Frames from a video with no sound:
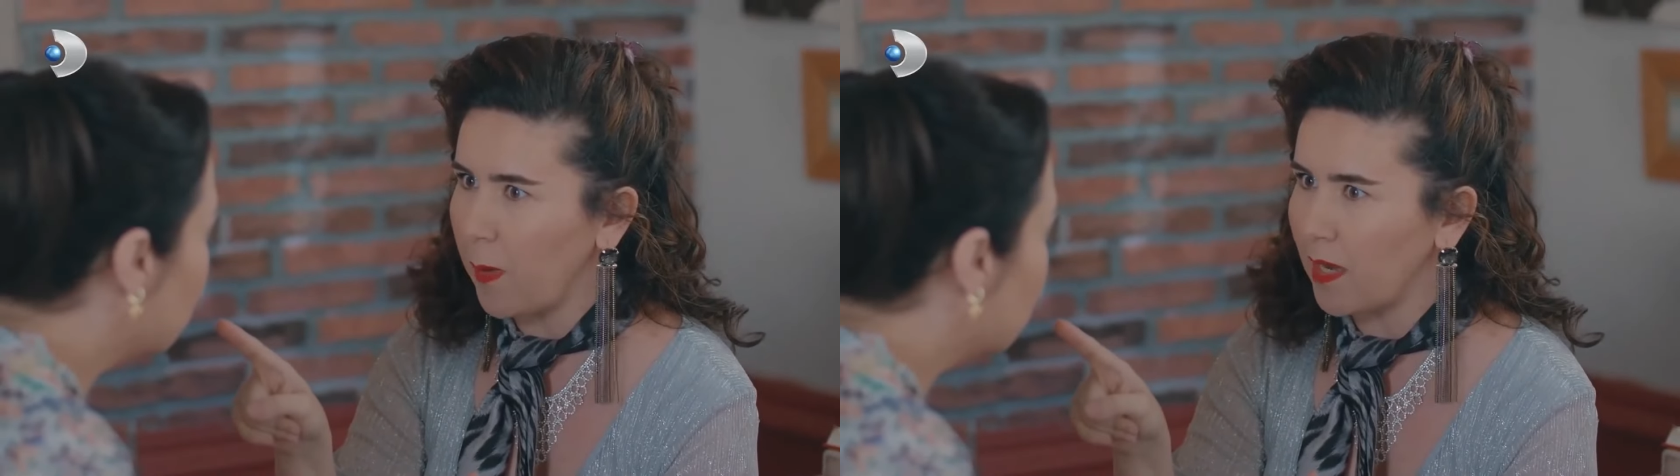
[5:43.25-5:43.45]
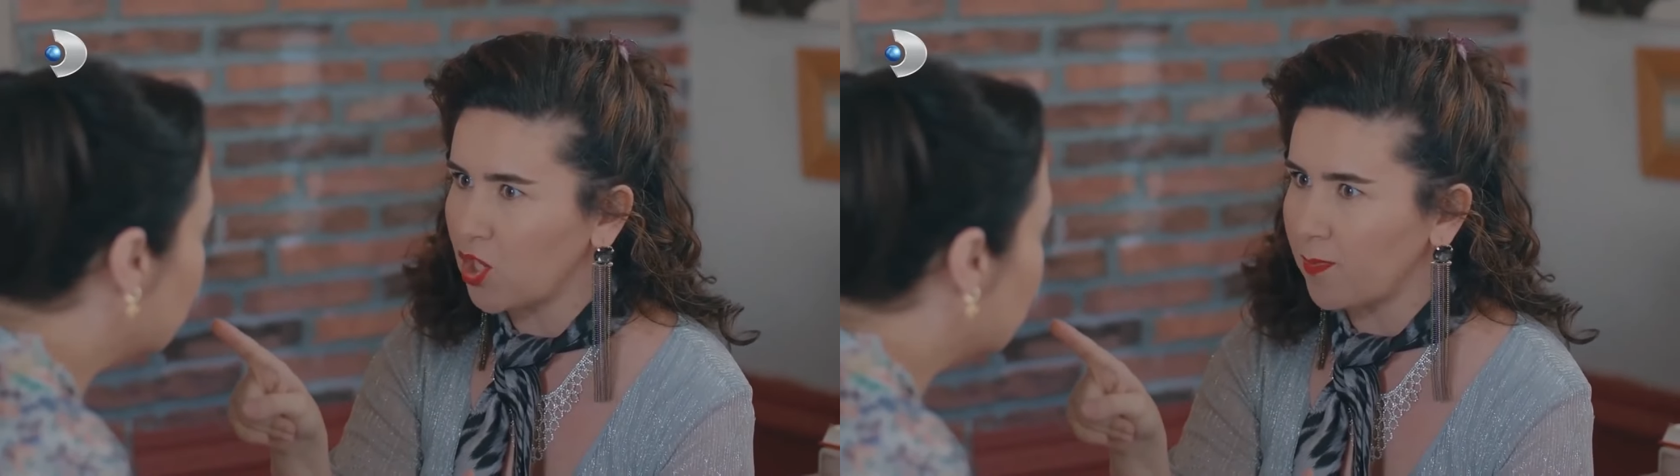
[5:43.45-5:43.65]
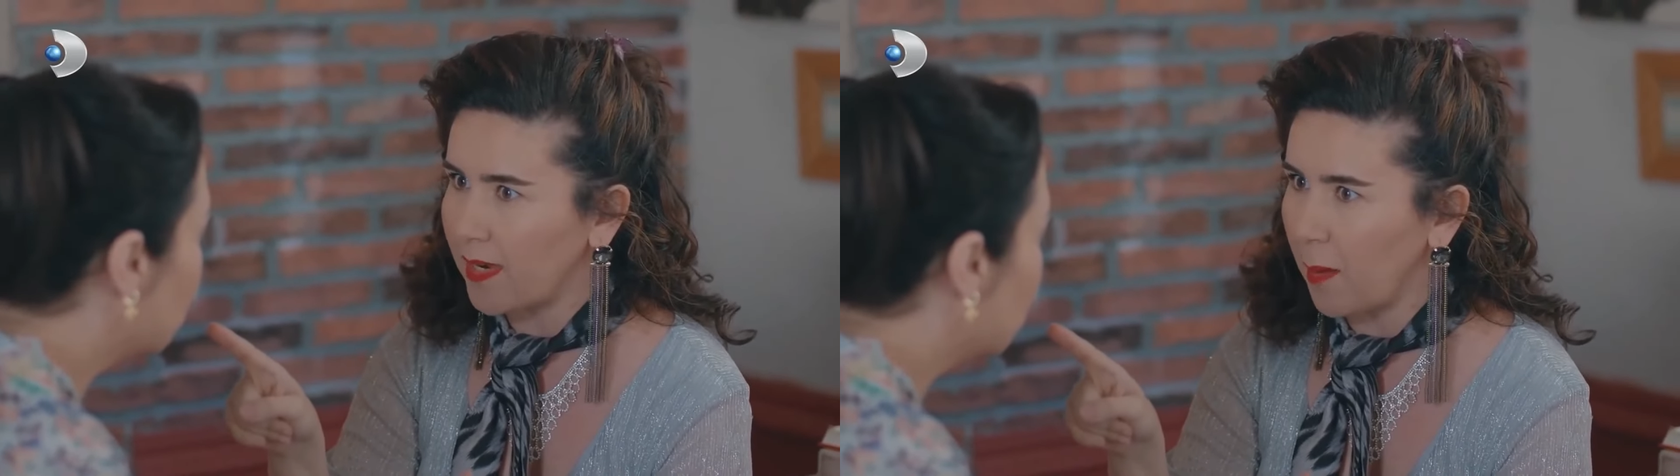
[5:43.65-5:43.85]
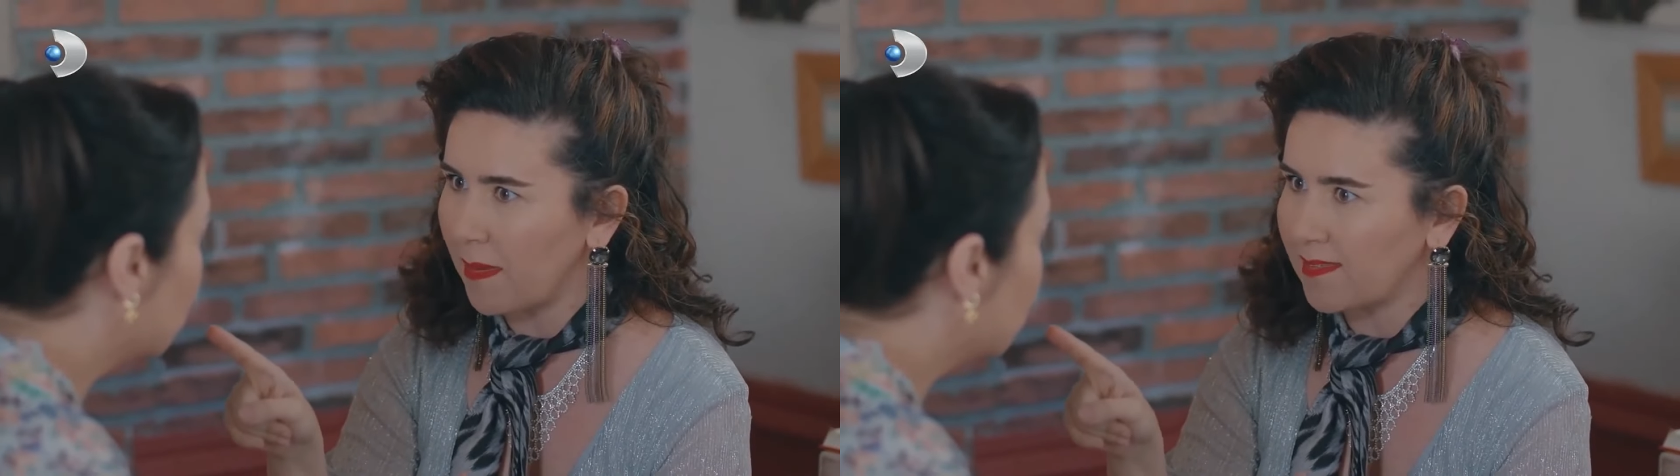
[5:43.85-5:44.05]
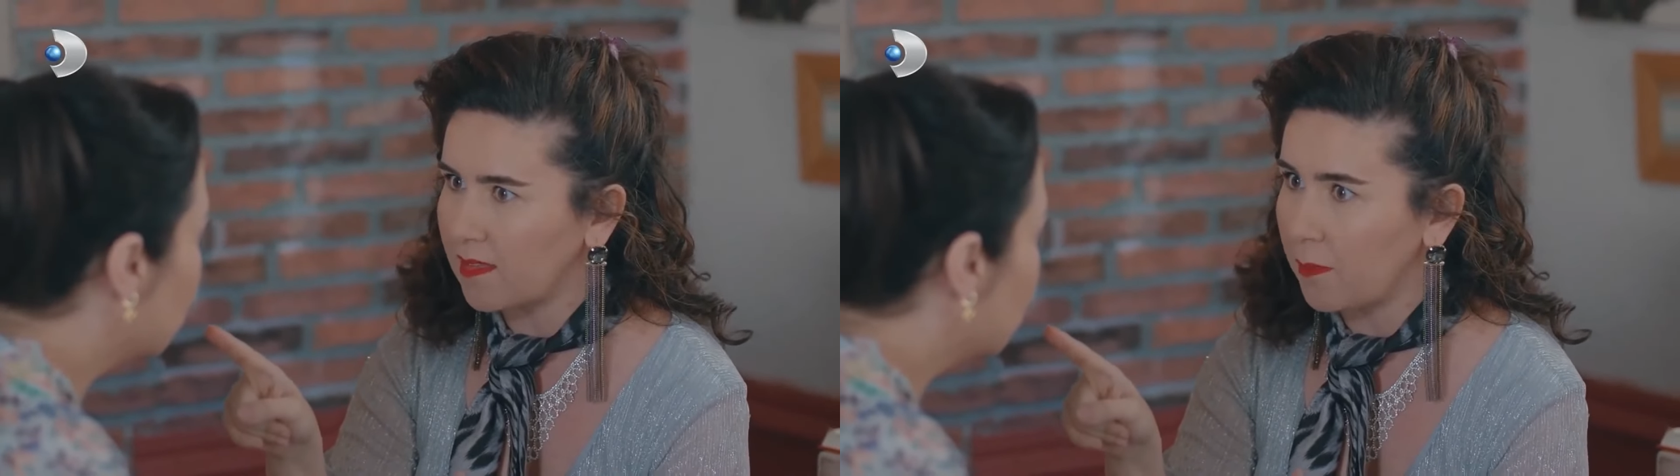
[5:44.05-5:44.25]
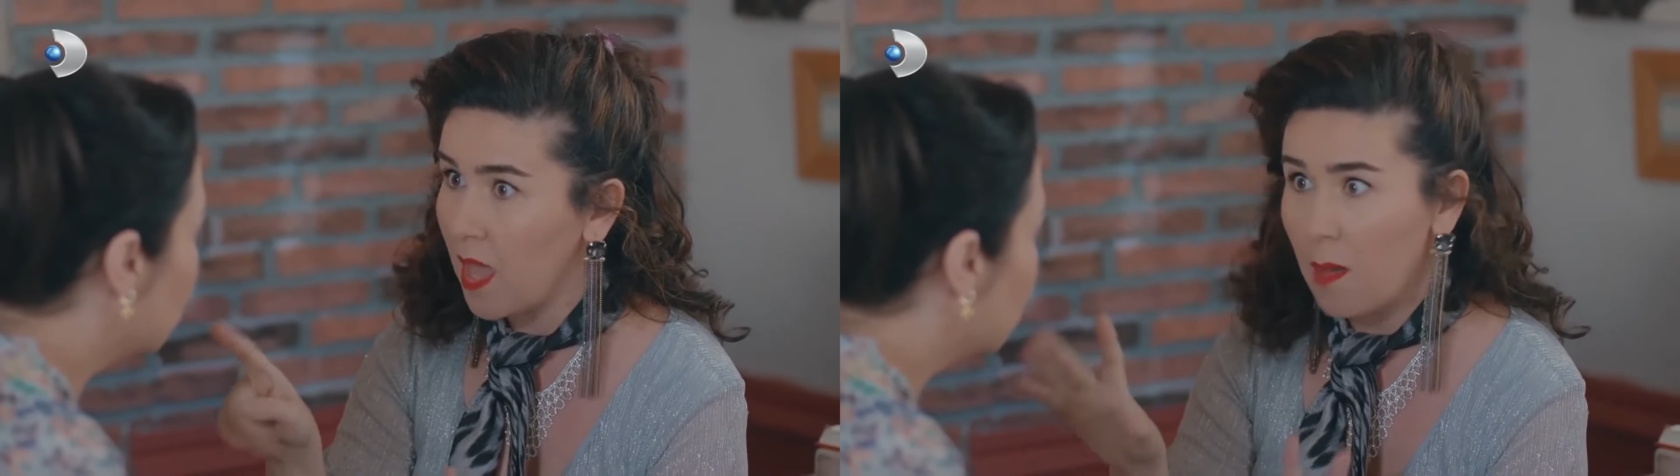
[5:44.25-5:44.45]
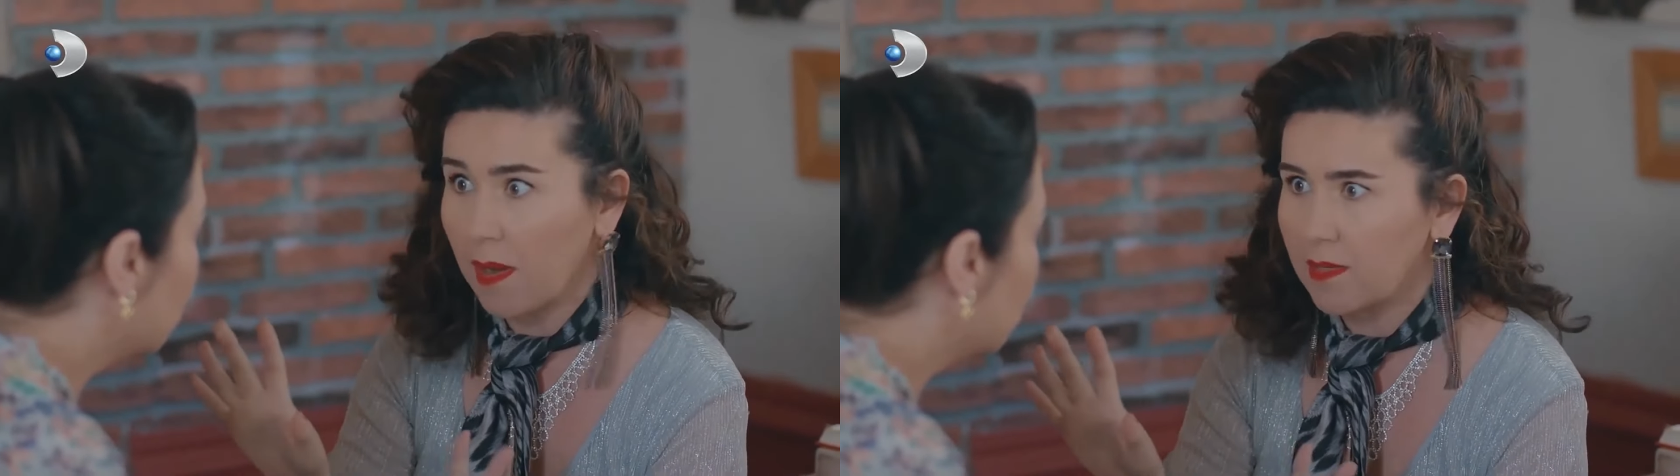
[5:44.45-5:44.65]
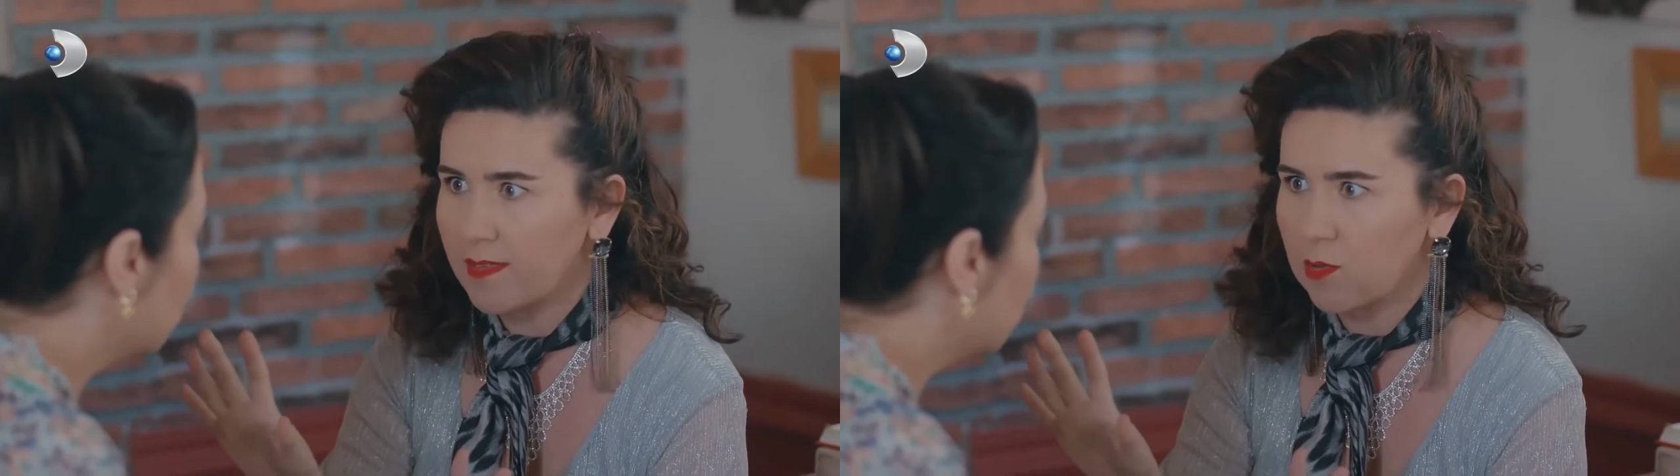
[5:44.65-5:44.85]
делиться всякой ерундой в
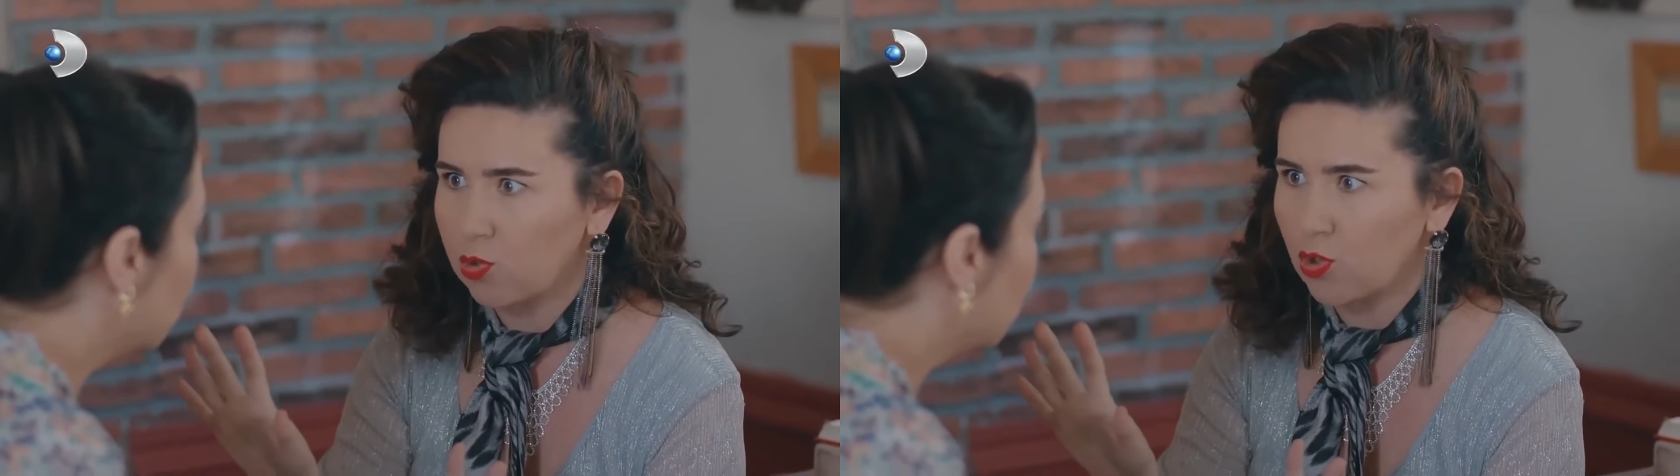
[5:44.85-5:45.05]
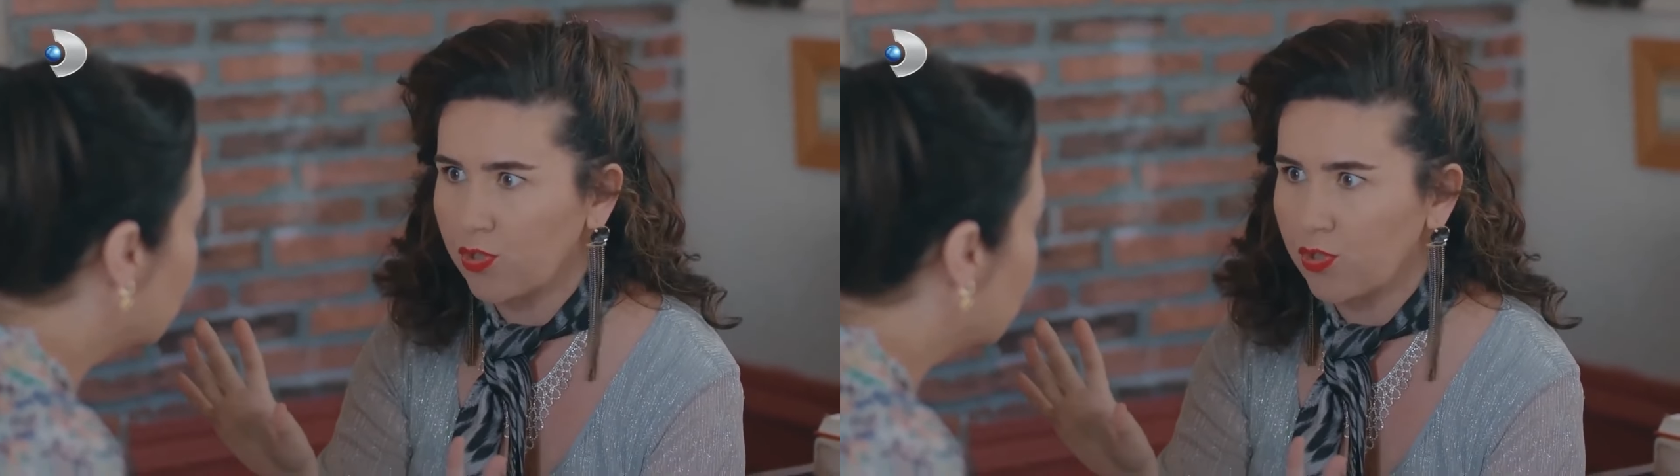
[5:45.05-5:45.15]
социальных